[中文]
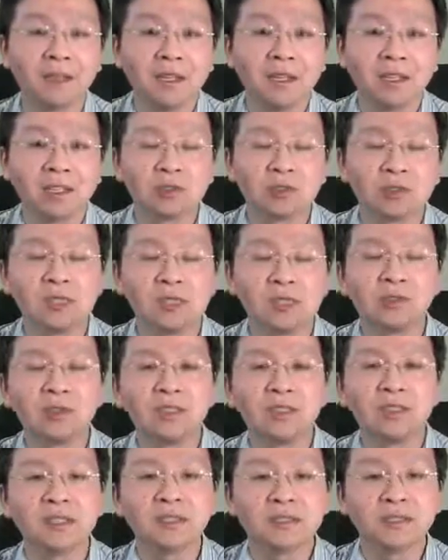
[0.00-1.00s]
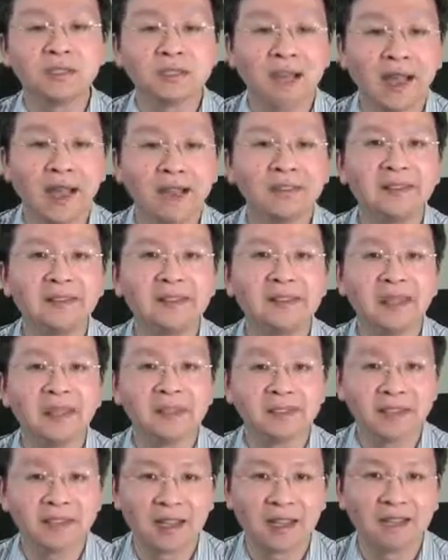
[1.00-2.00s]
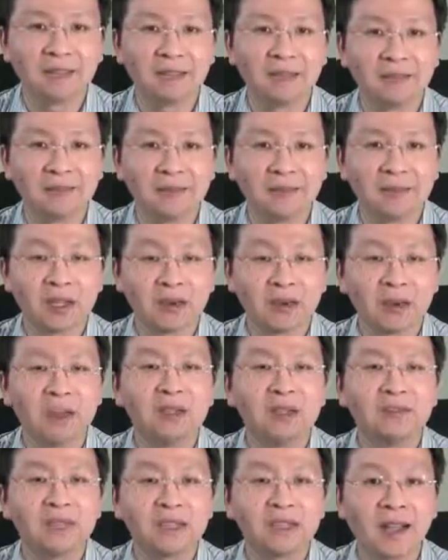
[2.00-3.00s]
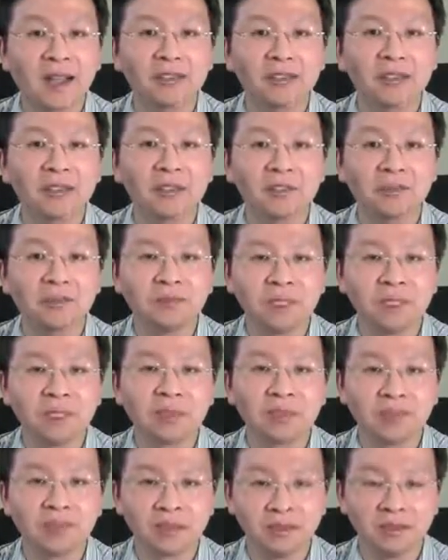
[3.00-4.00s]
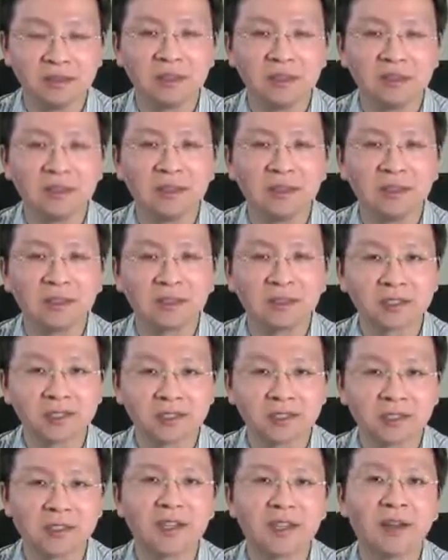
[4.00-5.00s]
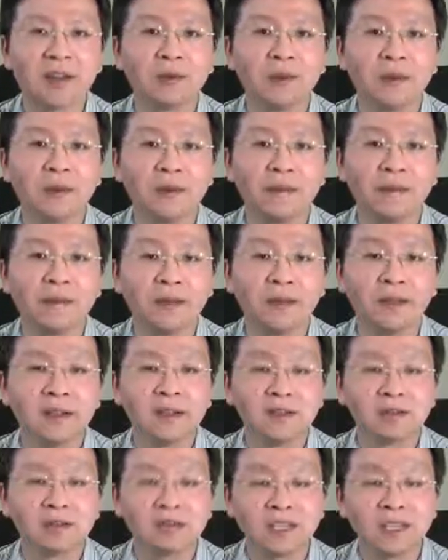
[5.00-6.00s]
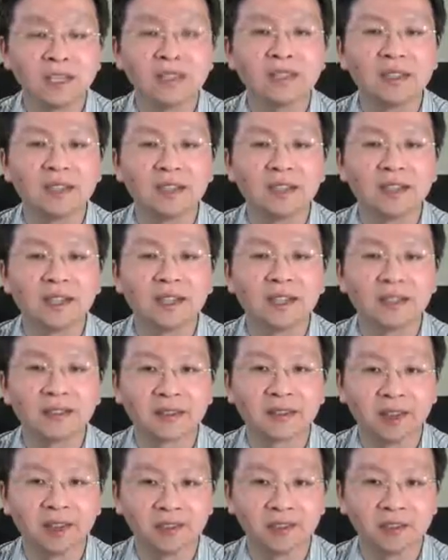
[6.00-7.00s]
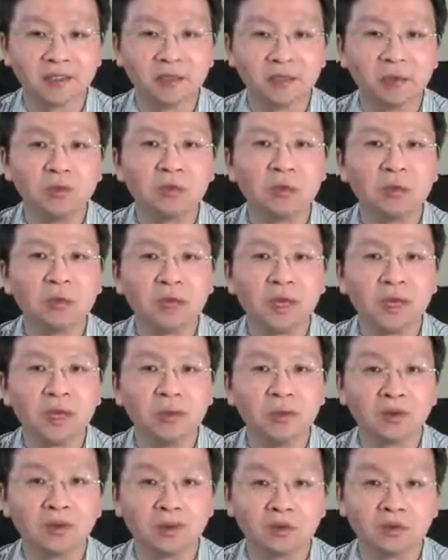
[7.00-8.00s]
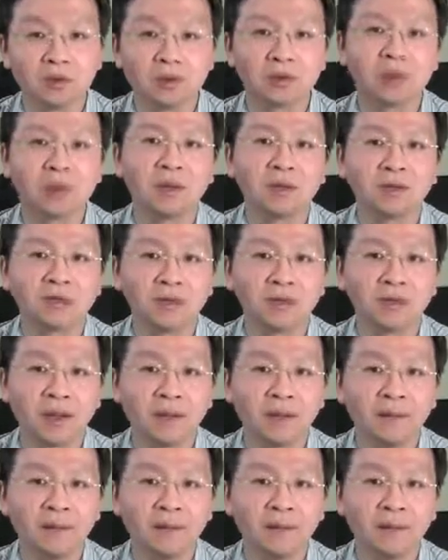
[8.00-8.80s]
所以从个人才智上讲呢，我认为他是有比较清晰的世界战略。从这一点上，他是优于美国总统川普的。